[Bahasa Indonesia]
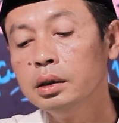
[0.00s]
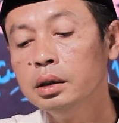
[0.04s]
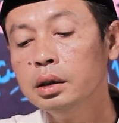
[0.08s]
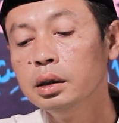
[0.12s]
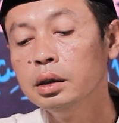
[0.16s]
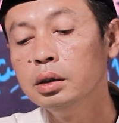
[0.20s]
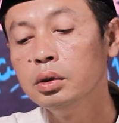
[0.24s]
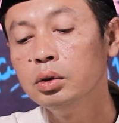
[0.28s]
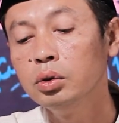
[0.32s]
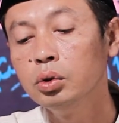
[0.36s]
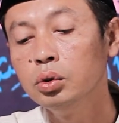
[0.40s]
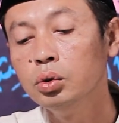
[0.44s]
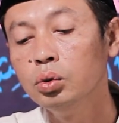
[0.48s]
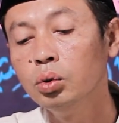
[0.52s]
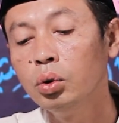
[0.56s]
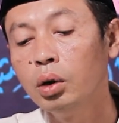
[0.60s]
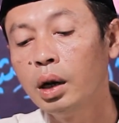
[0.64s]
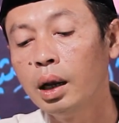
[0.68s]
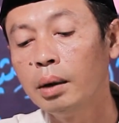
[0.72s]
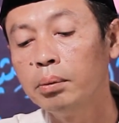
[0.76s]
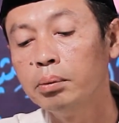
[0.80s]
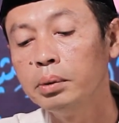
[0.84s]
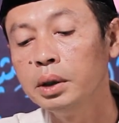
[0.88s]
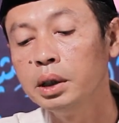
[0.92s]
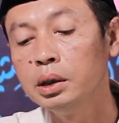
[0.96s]
jeng tujuh
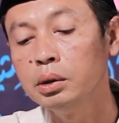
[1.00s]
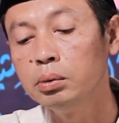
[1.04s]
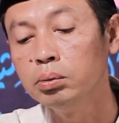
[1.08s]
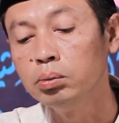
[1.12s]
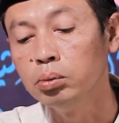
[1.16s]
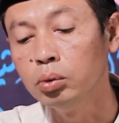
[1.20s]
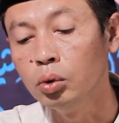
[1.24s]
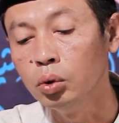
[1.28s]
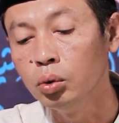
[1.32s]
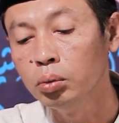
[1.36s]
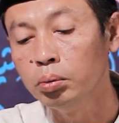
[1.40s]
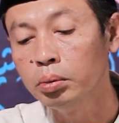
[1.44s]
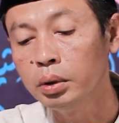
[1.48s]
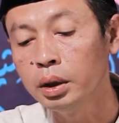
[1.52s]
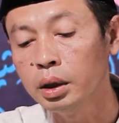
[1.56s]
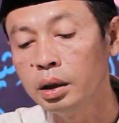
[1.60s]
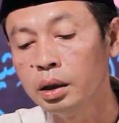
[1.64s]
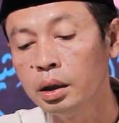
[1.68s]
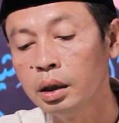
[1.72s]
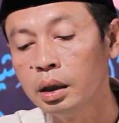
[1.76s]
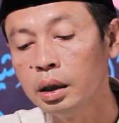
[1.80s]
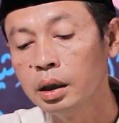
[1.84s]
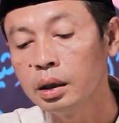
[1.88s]
lapis bumi